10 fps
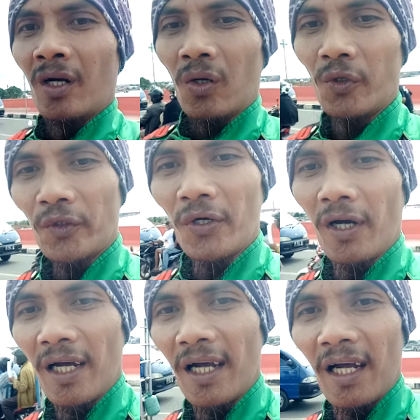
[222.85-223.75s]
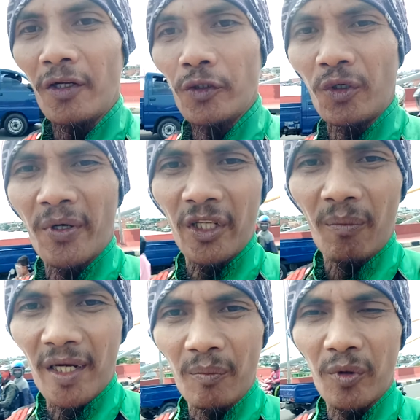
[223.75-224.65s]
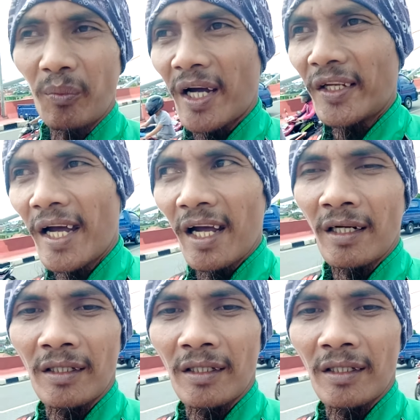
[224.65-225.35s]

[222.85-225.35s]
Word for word: Untuk uh, youtuber dimanapun berada,